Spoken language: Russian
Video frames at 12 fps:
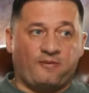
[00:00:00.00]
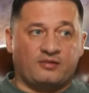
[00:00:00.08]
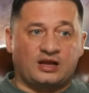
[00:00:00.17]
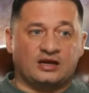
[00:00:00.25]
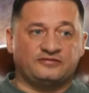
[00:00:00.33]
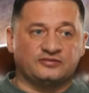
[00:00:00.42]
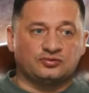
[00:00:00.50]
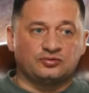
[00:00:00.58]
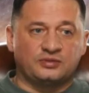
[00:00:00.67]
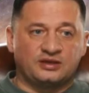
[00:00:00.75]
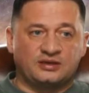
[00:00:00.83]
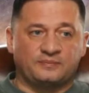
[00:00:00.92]
Как вы
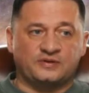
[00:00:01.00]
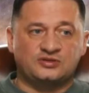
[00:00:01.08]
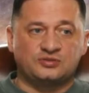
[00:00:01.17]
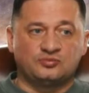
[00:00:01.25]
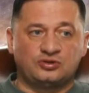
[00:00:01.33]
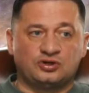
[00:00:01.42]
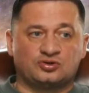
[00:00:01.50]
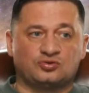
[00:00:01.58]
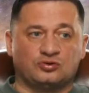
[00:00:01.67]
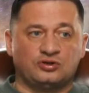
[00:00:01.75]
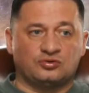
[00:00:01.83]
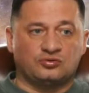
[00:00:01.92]
думаете, почему
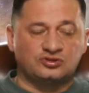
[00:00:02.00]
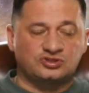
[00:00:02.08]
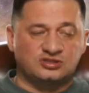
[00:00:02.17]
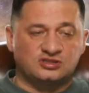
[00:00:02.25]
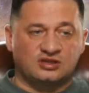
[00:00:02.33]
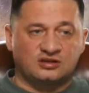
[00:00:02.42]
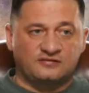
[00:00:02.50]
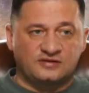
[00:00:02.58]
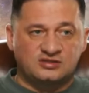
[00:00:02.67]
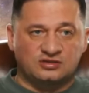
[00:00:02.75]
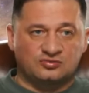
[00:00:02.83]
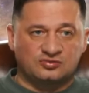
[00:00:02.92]
никто не хочет
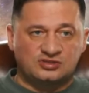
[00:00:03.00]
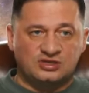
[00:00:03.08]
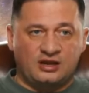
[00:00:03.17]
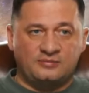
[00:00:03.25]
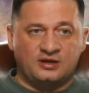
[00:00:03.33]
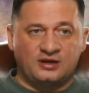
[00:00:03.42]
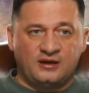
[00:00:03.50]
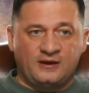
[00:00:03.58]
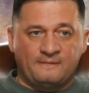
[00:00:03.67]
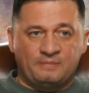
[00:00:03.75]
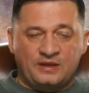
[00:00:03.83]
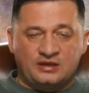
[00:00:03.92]
становиться друзьями,
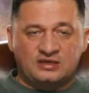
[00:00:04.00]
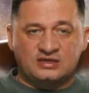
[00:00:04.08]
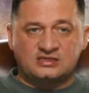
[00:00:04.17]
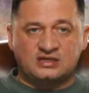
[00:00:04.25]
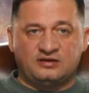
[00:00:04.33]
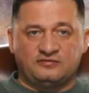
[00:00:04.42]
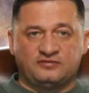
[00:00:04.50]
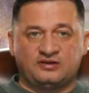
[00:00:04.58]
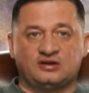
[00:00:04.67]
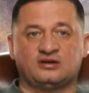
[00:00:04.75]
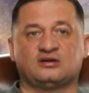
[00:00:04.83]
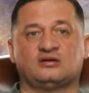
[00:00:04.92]
если
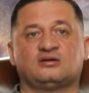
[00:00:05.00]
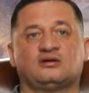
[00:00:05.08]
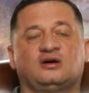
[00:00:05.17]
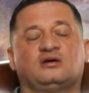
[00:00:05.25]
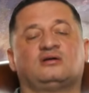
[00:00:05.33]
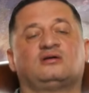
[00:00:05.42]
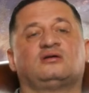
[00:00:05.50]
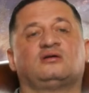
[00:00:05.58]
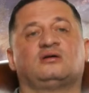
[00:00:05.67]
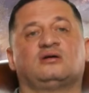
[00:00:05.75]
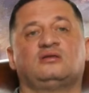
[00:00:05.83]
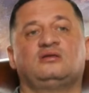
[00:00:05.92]
вы
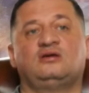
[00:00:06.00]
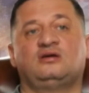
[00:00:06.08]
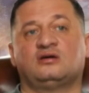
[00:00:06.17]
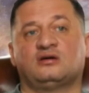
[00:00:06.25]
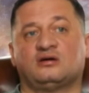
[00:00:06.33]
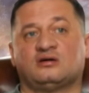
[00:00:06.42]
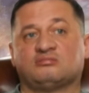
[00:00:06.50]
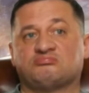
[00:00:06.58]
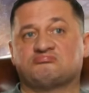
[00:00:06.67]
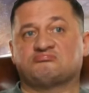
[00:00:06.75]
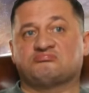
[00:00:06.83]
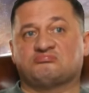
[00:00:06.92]
э, не
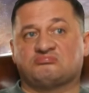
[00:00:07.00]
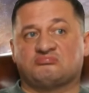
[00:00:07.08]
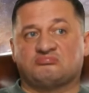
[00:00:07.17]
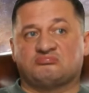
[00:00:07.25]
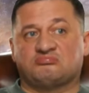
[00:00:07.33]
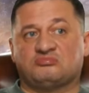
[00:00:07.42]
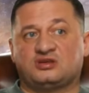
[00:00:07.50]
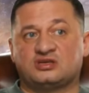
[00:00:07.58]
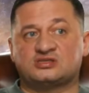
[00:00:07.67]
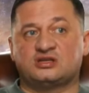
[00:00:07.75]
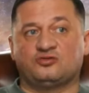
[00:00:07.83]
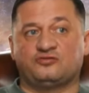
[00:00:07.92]

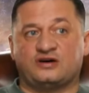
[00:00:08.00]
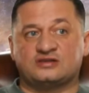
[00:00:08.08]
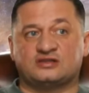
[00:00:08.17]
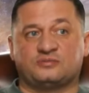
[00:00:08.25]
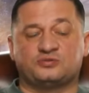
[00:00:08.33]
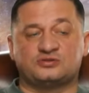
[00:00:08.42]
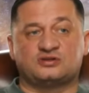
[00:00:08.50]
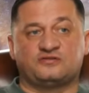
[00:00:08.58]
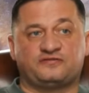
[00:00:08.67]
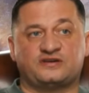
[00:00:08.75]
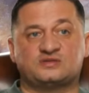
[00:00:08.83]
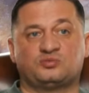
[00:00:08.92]
если у вас, допустим,
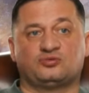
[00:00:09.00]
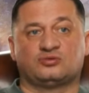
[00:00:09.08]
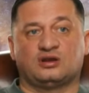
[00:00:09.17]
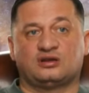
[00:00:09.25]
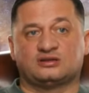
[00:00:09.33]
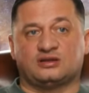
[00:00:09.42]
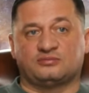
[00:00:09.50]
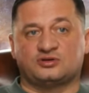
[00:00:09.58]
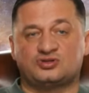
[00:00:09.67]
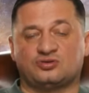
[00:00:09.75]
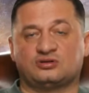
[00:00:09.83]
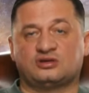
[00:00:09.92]
Facebook или там
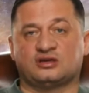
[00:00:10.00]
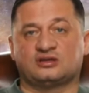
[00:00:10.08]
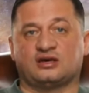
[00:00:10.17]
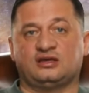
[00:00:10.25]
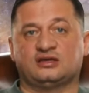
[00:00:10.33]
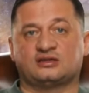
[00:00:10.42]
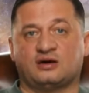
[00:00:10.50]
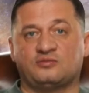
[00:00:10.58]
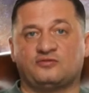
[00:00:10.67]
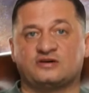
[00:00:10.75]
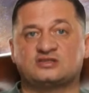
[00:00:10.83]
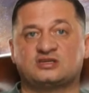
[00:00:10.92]
еще где-то, и там
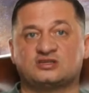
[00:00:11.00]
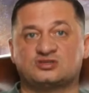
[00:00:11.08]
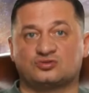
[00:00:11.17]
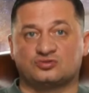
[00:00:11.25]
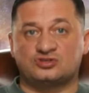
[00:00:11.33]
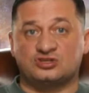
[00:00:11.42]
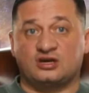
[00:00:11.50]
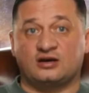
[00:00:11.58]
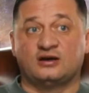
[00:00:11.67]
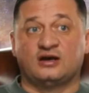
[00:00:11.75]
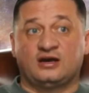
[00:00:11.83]
у вас есть друзья.